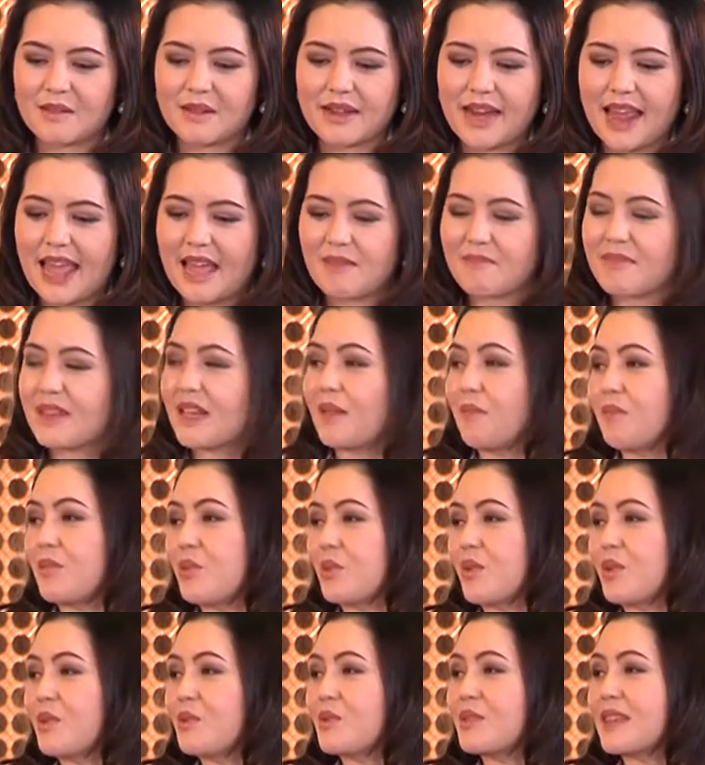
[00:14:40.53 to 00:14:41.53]
แนบไปกับ
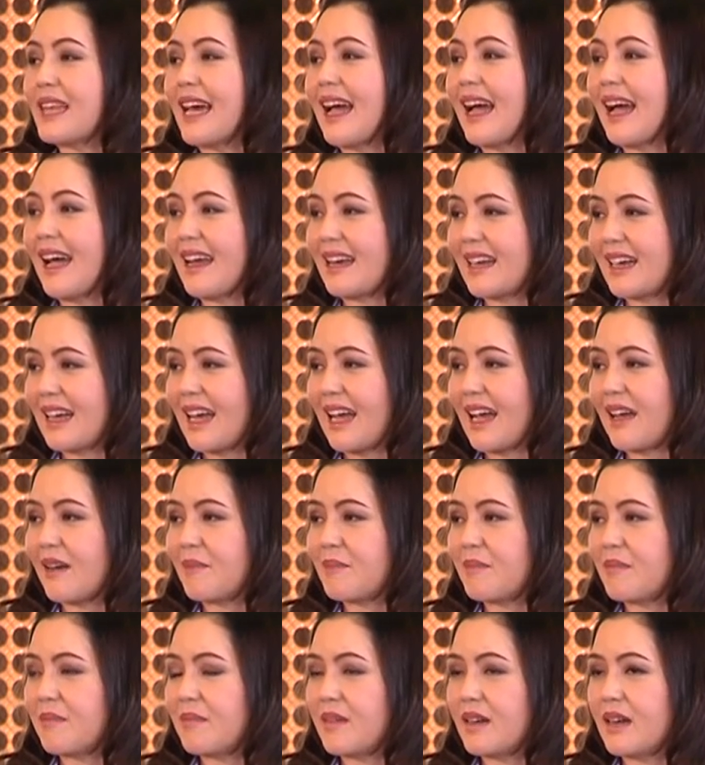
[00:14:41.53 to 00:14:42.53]
ตัวลูกตานะคะคะ
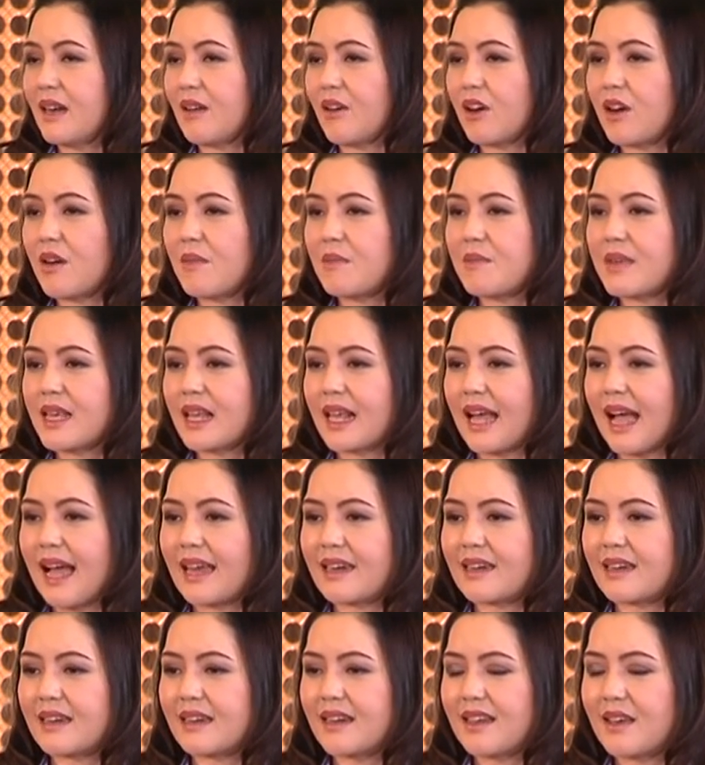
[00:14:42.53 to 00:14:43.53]
แล้วก็มีการ